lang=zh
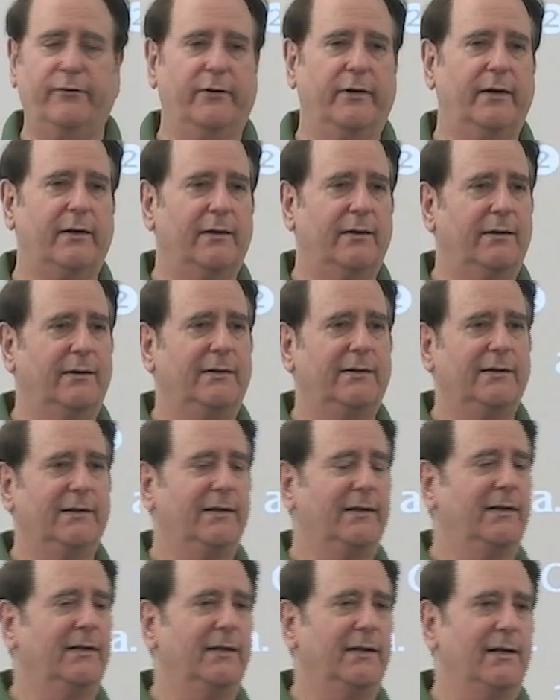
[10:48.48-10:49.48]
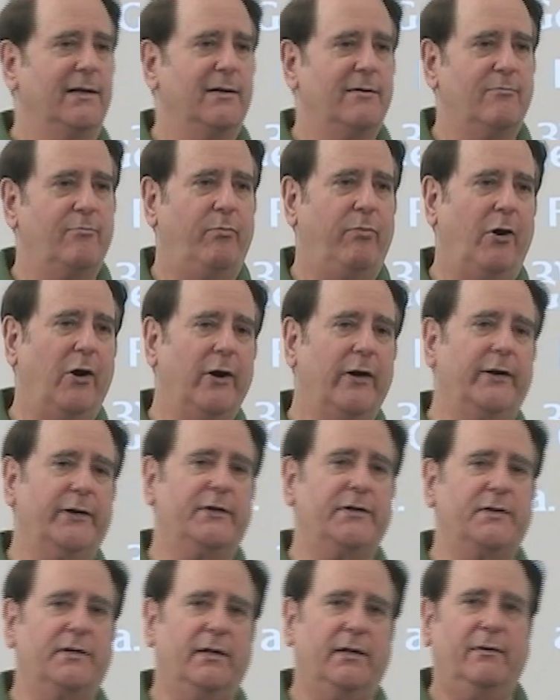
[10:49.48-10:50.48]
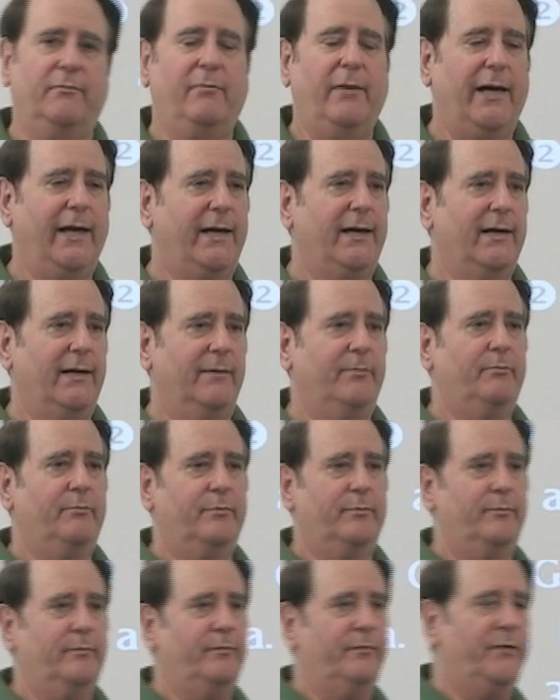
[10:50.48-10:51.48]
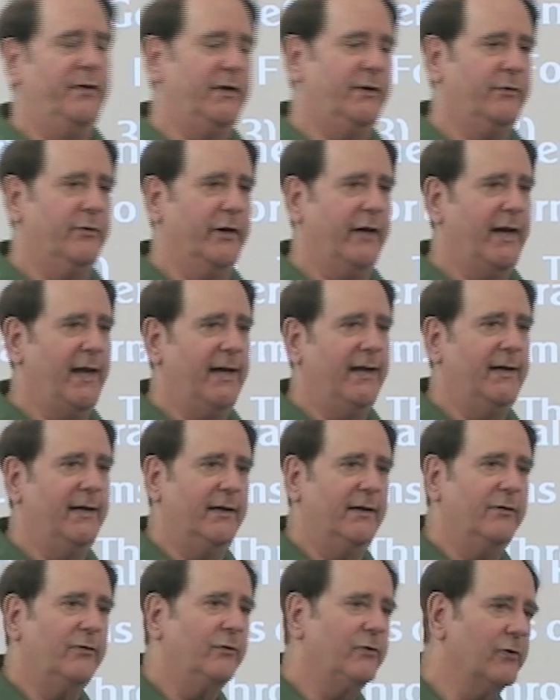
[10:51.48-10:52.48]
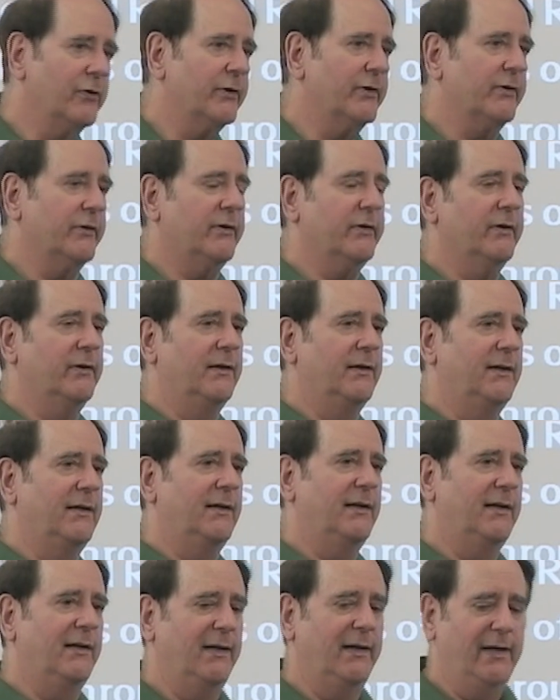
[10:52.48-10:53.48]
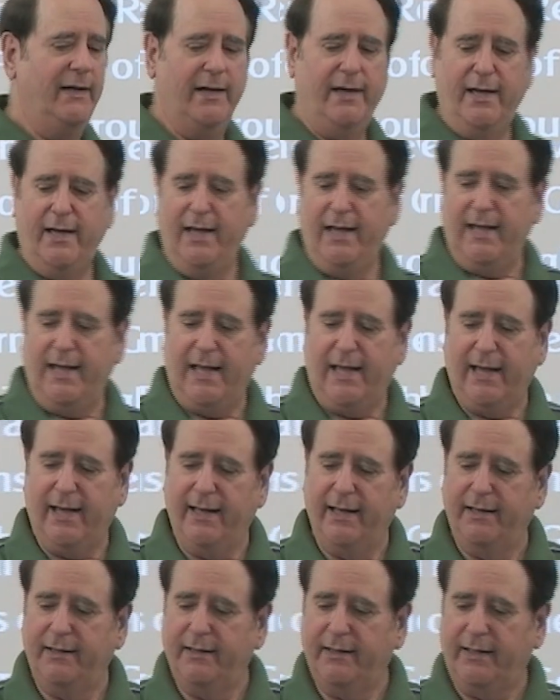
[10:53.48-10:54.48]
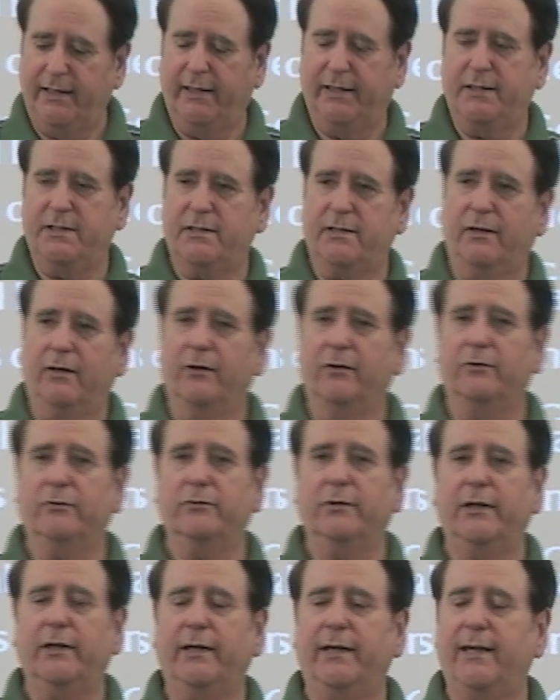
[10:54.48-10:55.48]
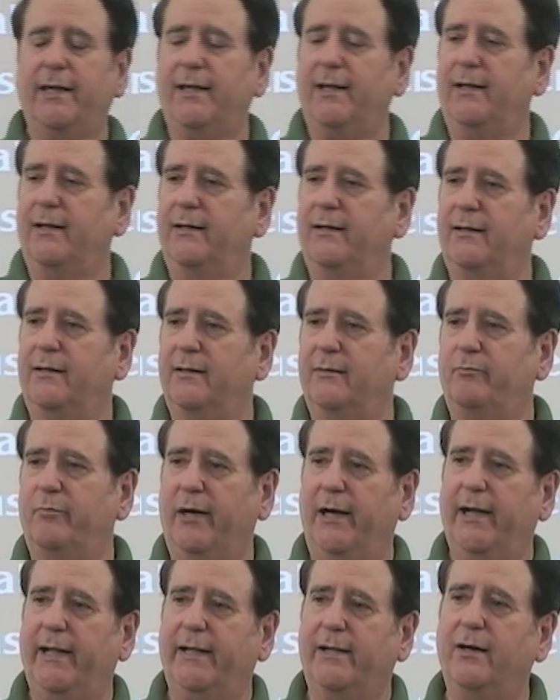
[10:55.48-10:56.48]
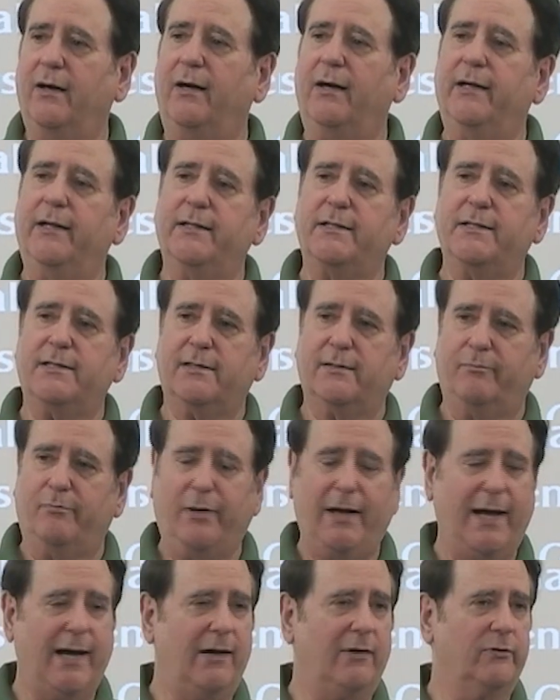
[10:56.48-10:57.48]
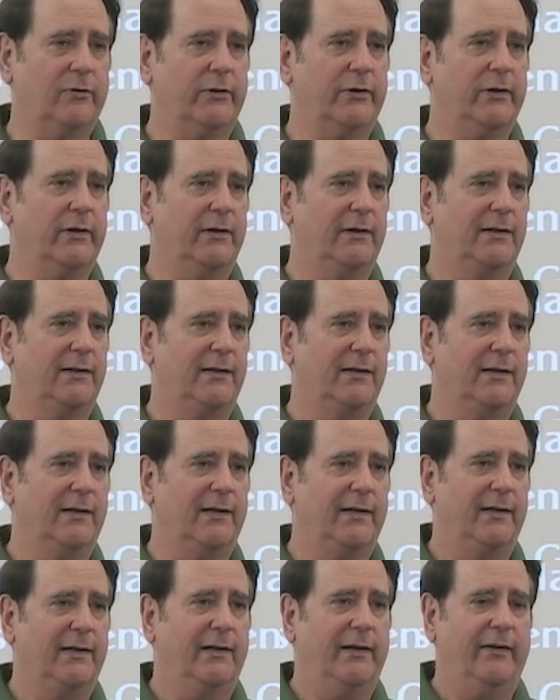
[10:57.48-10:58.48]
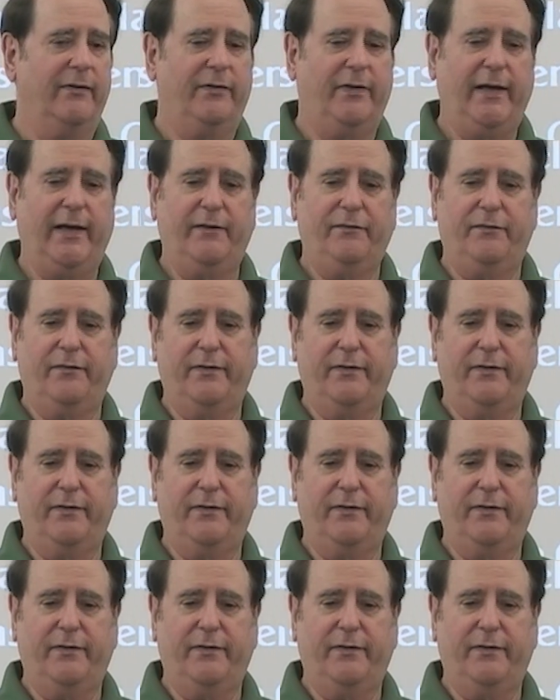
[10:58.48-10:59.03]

法是，有很多不同的部分组成了创造的次序，但是唯有通过神的能力，这